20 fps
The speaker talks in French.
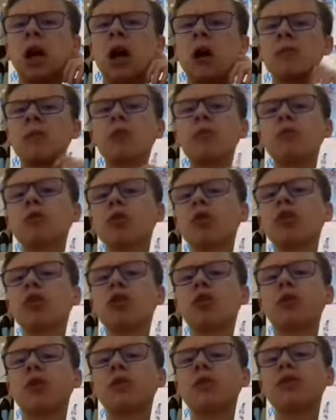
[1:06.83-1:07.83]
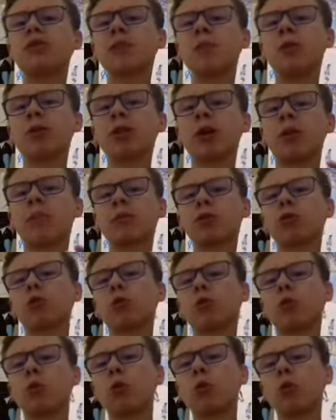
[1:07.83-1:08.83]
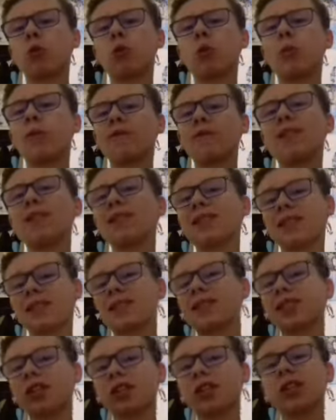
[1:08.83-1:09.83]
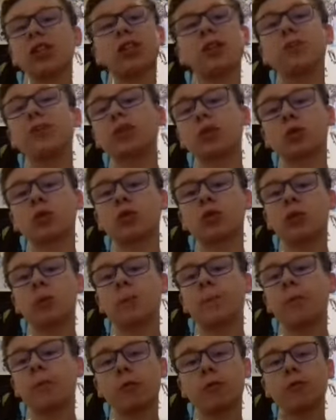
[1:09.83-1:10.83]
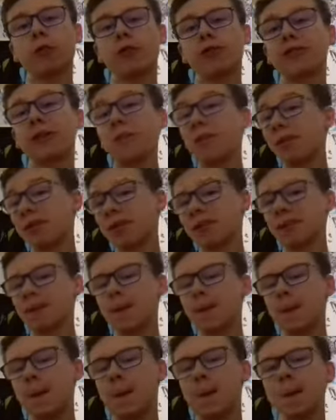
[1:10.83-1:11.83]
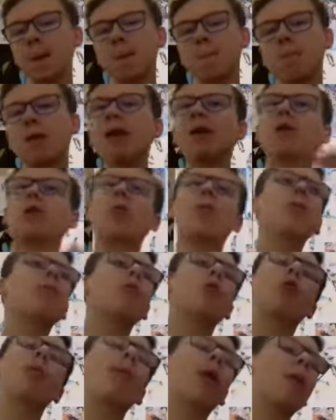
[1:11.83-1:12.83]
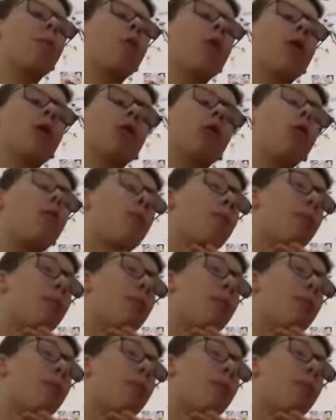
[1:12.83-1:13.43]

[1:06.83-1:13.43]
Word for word: un petit peu Suicide Squad et ses moyens, parce que le, combat final était assez stylé, les méchants aussi, donc voilà, ça passe. Mais comparant